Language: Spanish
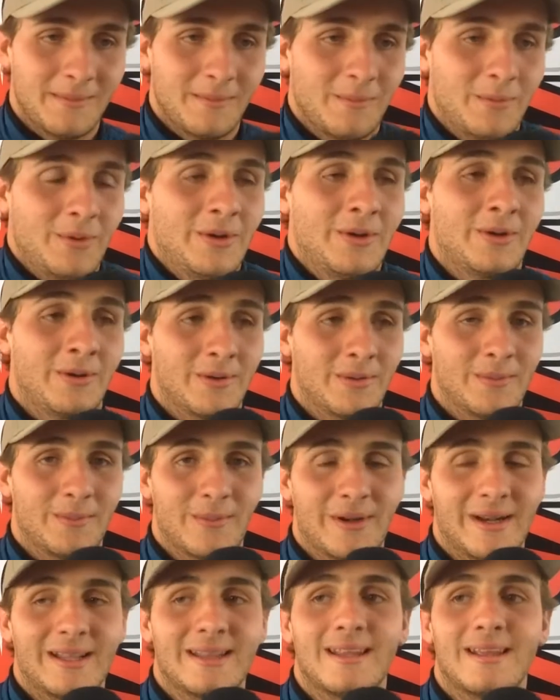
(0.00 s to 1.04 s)
Bueno,
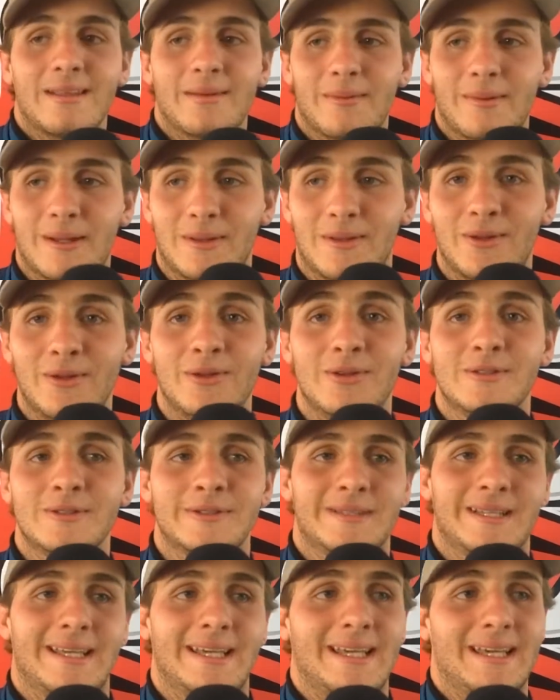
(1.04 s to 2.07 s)
buenas tardes para todos,
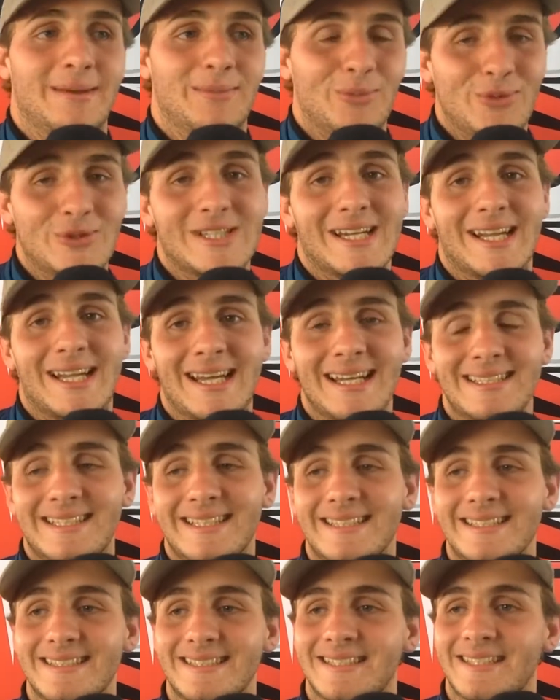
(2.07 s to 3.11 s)
eh, muchas
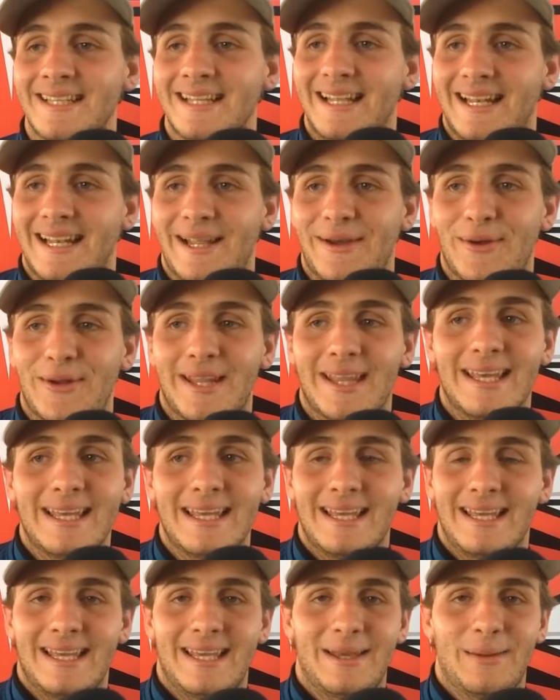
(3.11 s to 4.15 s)
gracias. La verdad
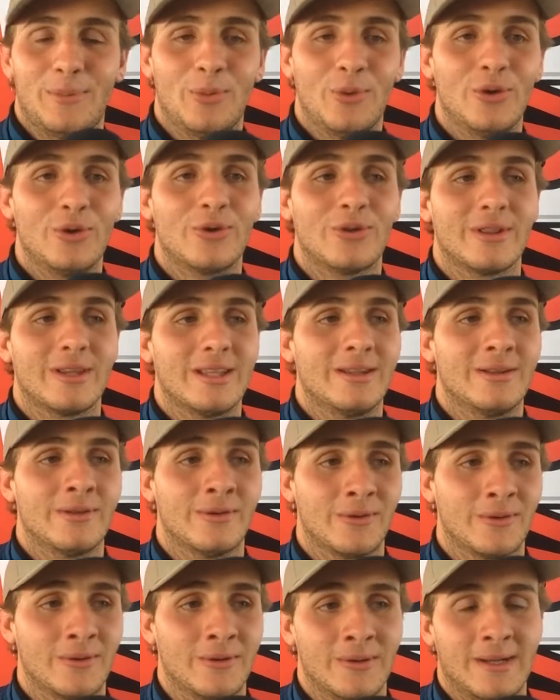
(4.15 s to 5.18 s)
que muy contento
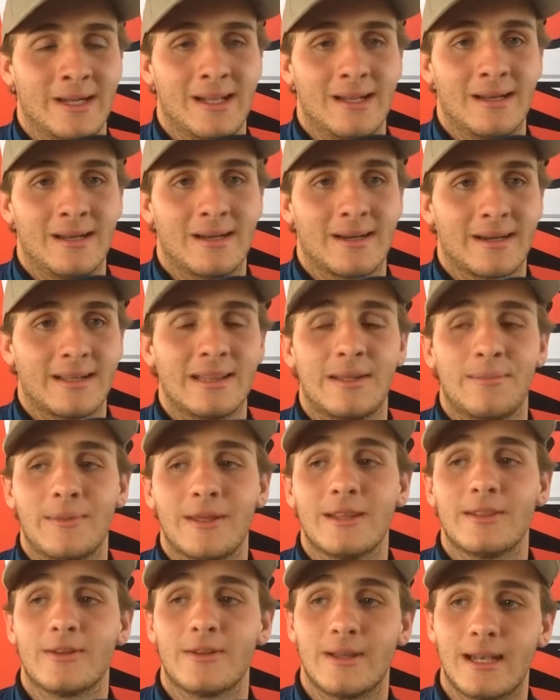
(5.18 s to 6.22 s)
con el
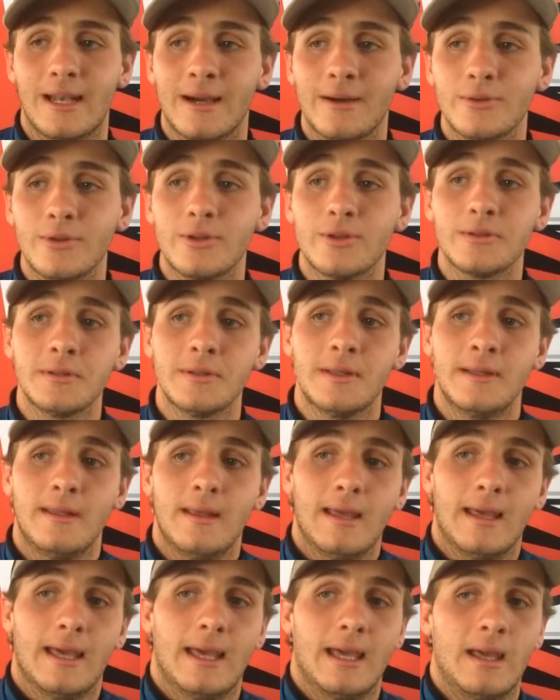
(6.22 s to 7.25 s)
rendimiento del auto,
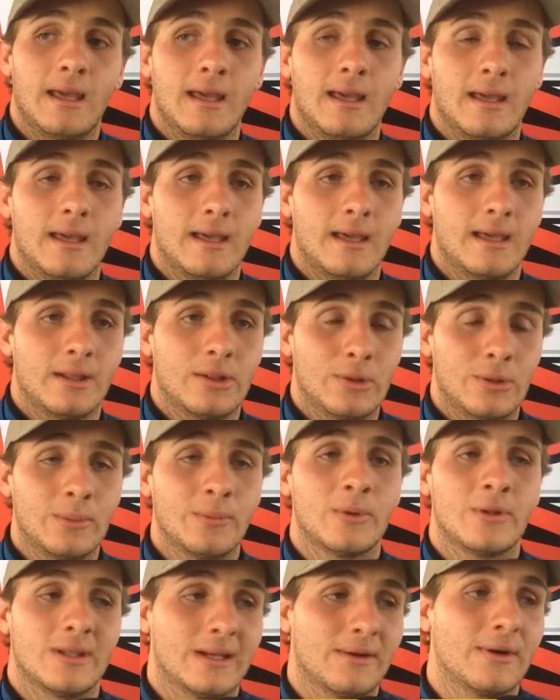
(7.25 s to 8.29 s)
eh, estuvimos
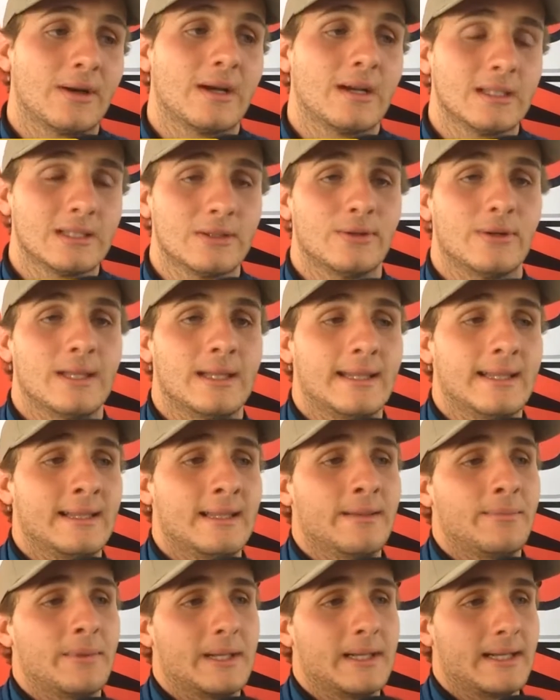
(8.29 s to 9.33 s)
trabajando bastante
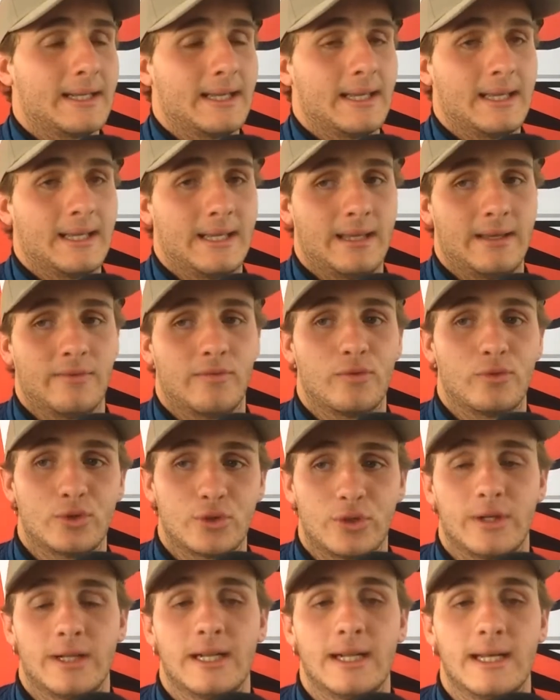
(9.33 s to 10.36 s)
para que
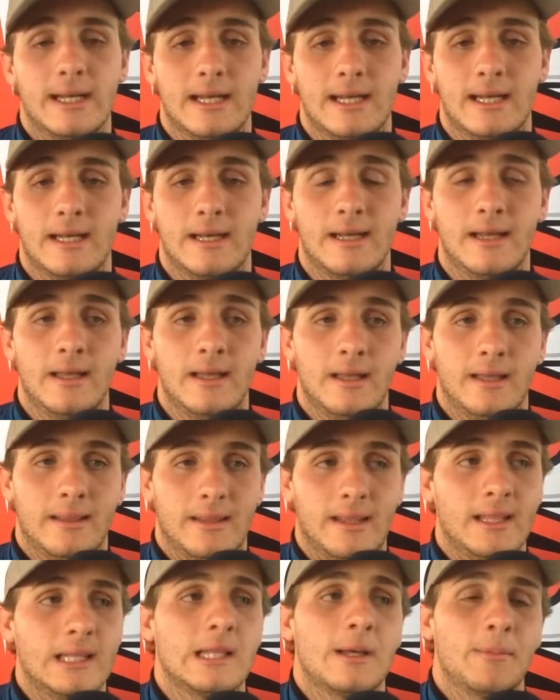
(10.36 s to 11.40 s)
funcionara de esta
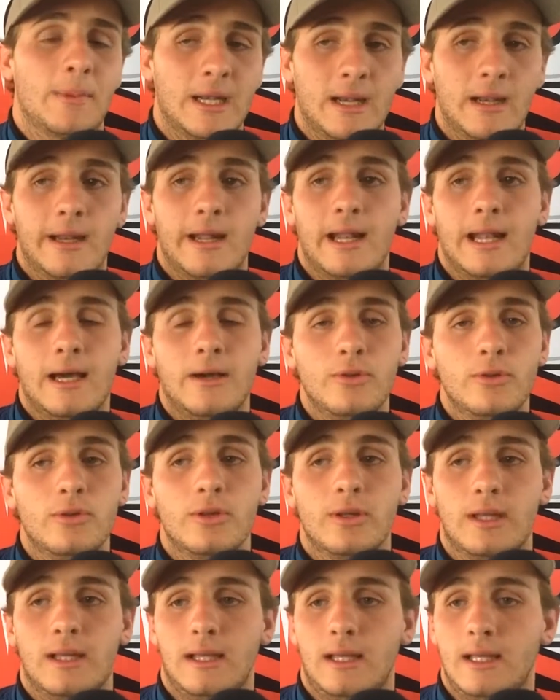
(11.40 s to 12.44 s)
manera el auto
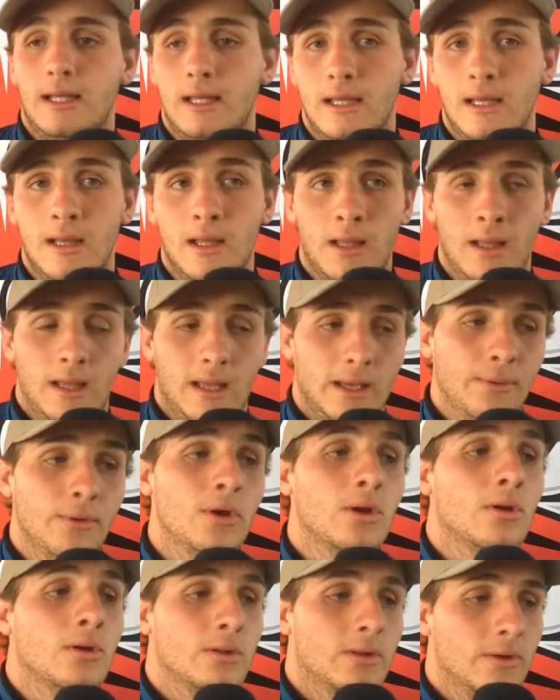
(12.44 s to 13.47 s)
y eh, bueno,
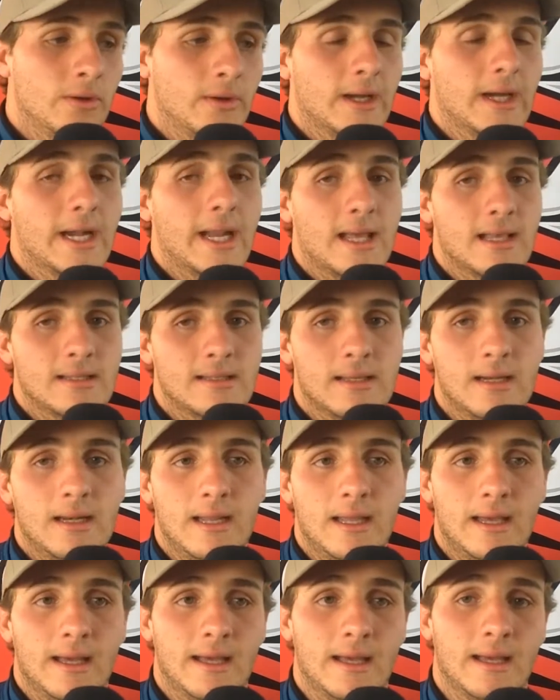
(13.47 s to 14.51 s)
tengo que agradecerle
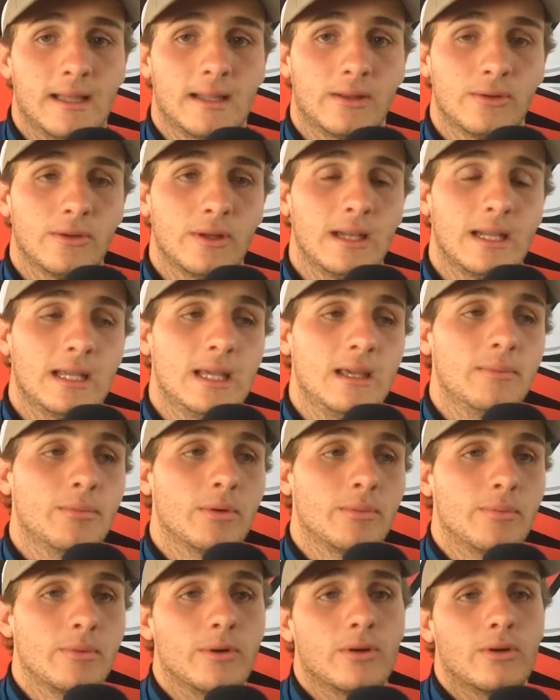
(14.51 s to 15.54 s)
a todo el equipo
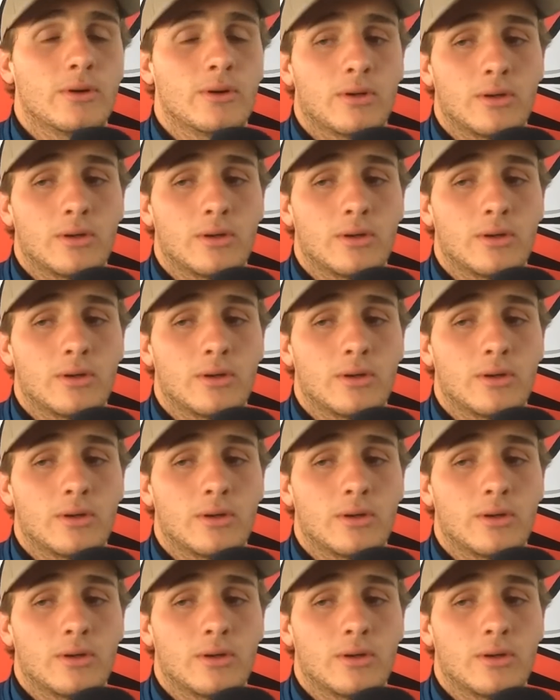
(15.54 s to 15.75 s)
por